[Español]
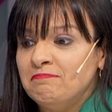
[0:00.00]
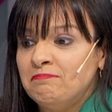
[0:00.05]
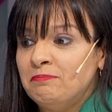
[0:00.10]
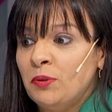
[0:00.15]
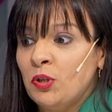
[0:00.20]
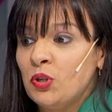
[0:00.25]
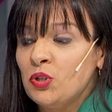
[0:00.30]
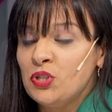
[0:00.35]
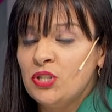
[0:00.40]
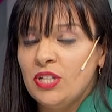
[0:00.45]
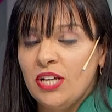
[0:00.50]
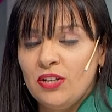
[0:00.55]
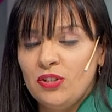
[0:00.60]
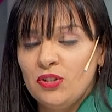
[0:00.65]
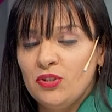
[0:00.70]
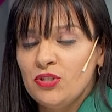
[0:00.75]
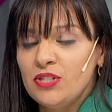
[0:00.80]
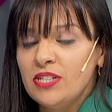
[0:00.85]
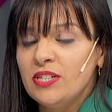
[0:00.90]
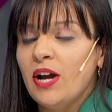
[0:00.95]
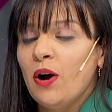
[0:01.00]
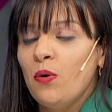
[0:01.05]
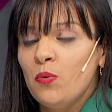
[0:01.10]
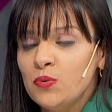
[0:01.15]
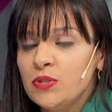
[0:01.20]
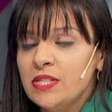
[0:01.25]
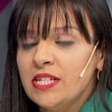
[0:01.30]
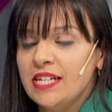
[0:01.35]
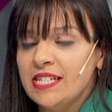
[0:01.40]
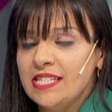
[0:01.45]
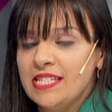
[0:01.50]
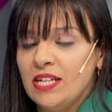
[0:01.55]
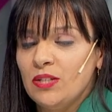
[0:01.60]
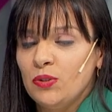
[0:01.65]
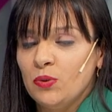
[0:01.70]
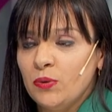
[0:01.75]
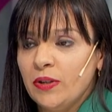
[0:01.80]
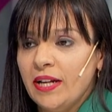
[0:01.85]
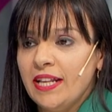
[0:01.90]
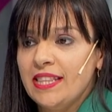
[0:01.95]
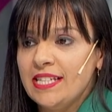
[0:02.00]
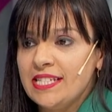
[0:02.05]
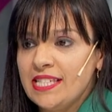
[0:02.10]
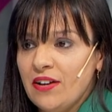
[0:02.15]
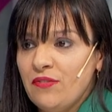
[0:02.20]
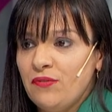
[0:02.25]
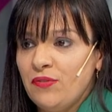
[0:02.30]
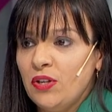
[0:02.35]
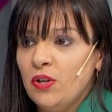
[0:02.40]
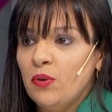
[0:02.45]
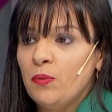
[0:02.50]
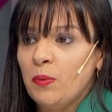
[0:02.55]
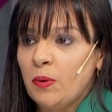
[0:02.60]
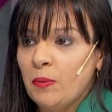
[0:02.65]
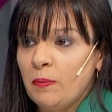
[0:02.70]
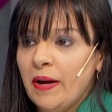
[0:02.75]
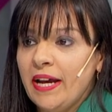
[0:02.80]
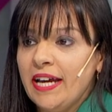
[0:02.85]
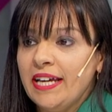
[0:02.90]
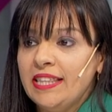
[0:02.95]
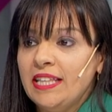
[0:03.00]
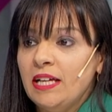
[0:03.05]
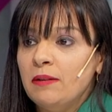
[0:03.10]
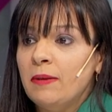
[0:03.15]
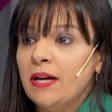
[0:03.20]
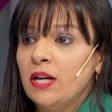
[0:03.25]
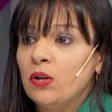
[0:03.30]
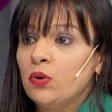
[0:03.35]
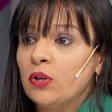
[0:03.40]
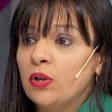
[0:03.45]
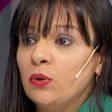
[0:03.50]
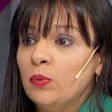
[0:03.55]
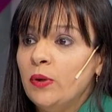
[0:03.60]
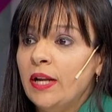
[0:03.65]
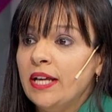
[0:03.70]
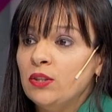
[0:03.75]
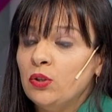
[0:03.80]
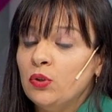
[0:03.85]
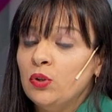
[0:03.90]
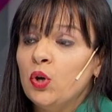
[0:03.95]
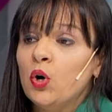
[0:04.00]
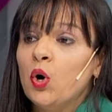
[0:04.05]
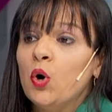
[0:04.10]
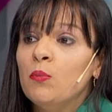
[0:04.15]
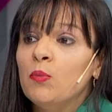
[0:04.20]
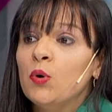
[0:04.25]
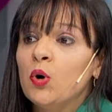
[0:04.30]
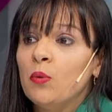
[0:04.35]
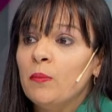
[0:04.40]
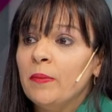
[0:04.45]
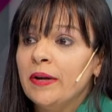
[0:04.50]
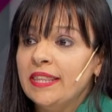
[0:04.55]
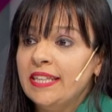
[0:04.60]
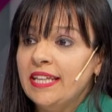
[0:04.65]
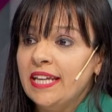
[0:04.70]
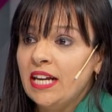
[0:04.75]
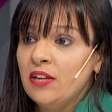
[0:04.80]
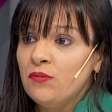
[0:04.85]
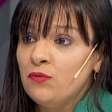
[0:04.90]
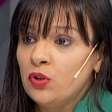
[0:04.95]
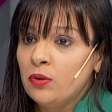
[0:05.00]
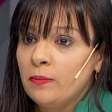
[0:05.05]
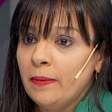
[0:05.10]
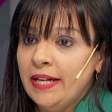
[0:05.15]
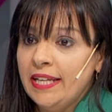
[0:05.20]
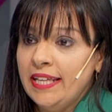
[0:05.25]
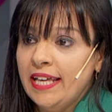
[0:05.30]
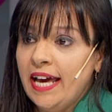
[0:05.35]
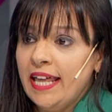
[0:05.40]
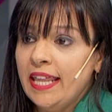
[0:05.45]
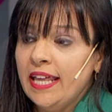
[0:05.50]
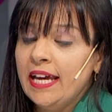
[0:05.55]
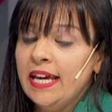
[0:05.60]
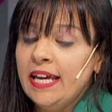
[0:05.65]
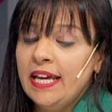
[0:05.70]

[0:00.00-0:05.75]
proyectos y aún sigue siendo un gran desafío, por más que esté el marco regulatorio, cómo combatir la informalidad.